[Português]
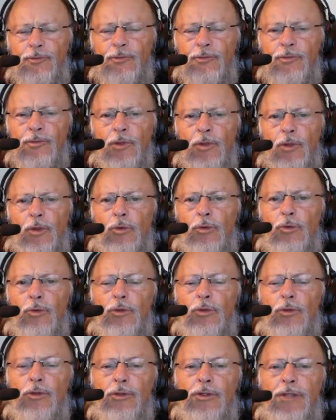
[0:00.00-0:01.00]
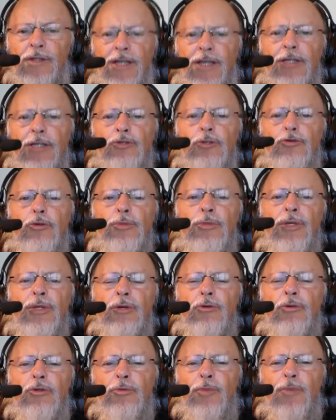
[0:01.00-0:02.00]
o, três
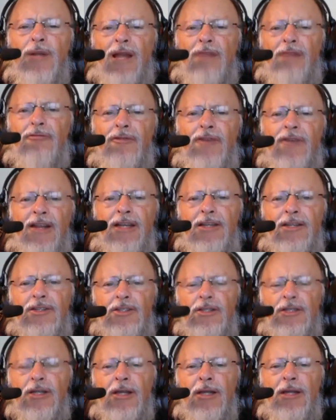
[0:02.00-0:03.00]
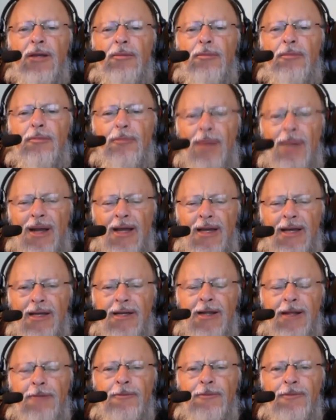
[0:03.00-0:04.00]
domingos pela frente
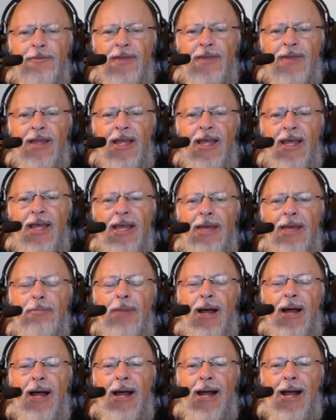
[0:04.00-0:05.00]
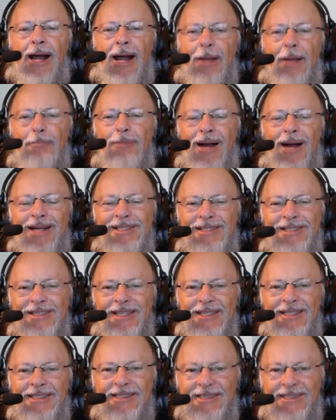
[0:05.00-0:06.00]
para
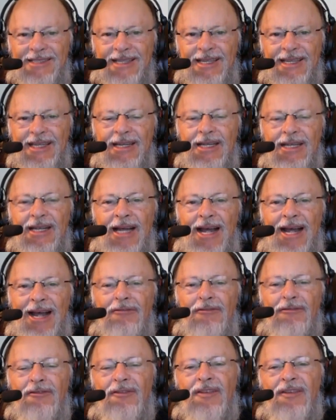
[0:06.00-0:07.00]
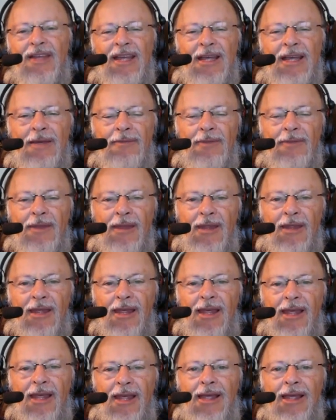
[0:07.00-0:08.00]
reabastecer a fé,
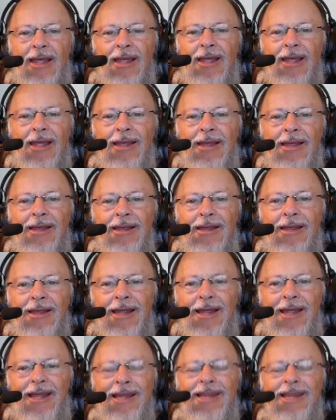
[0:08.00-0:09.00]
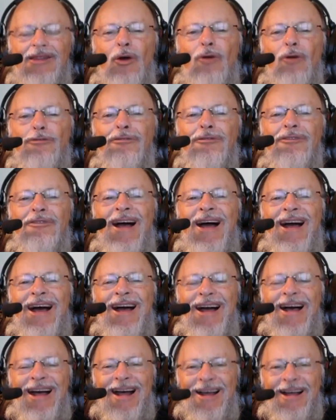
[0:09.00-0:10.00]
renovar
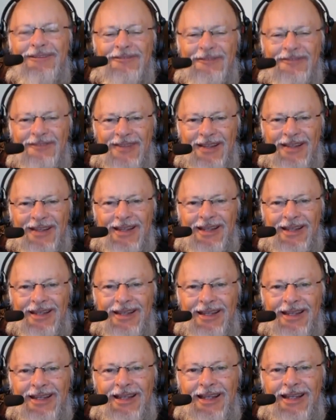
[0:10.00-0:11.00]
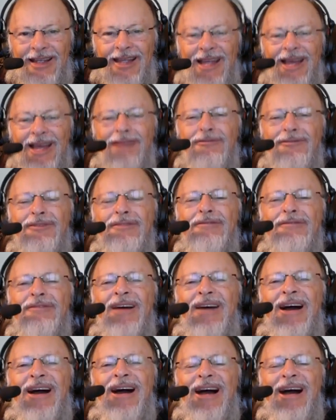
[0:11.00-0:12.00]
a fé,
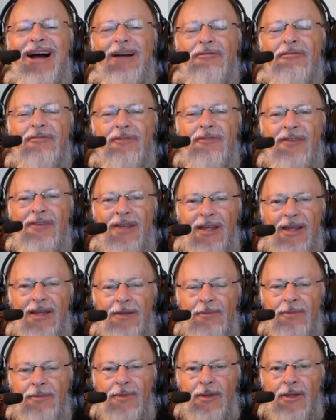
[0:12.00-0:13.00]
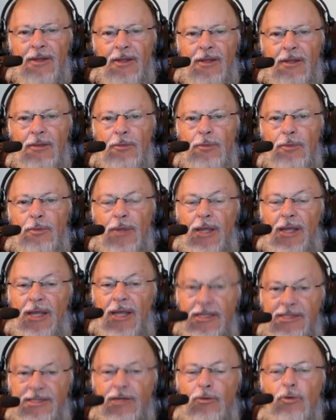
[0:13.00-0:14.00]
reavivar a fé.
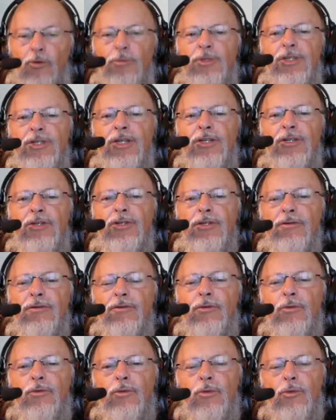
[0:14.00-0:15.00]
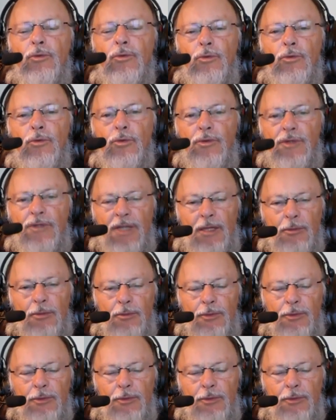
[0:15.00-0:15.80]
Esse é o objetivo do, do templo.